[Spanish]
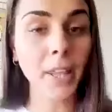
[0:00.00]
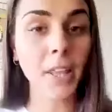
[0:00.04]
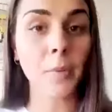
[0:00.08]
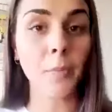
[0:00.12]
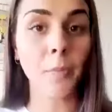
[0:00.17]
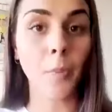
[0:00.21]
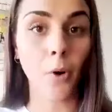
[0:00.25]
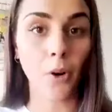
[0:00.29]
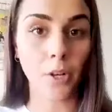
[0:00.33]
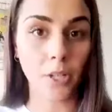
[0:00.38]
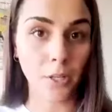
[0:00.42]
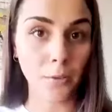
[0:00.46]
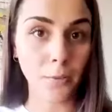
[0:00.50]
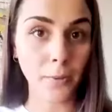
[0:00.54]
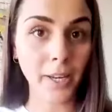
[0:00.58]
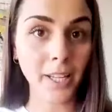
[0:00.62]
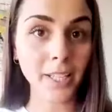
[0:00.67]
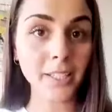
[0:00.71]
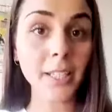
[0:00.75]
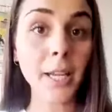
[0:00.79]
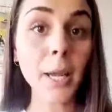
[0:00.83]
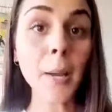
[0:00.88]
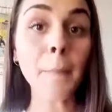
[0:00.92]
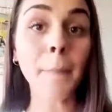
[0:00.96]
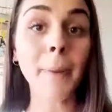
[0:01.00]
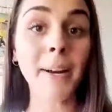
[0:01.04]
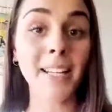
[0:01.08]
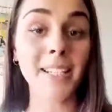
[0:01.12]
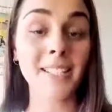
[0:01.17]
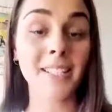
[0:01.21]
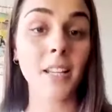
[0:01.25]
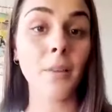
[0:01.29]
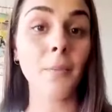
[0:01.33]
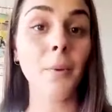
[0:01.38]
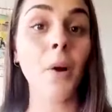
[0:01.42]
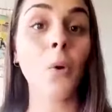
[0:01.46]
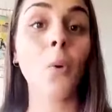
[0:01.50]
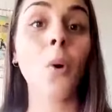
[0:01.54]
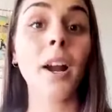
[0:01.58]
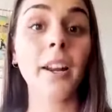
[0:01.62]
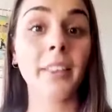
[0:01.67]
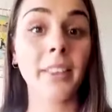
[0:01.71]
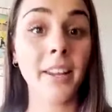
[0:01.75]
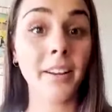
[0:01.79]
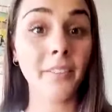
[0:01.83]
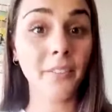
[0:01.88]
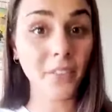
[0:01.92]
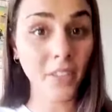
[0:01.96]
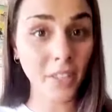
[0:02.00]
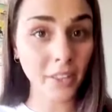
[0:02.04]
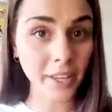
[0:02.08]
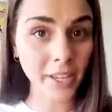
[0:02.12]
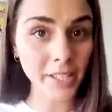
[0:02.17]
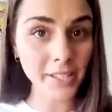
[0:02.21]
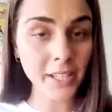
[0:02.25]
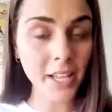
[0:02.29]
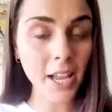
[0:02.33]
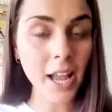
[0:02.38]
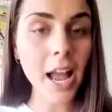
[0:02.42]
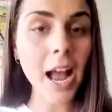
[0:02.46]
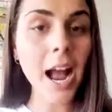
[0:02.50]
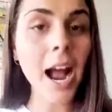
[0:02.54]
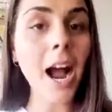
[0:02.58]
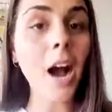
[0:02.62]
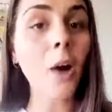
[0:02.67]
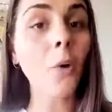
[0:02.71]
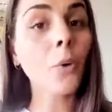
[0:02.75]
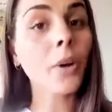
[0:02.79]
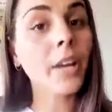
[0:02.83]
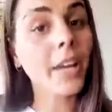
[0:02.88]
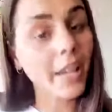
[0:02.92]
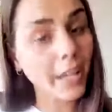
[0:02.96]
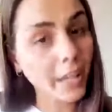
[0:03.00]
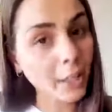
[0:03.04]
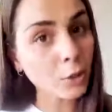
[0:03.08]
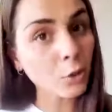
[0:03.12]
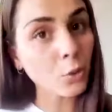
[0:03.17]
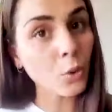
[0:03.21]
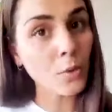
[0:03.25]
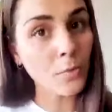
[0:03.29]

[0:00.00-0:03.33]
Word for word: disponible para salvaguardar vidas, aunque esto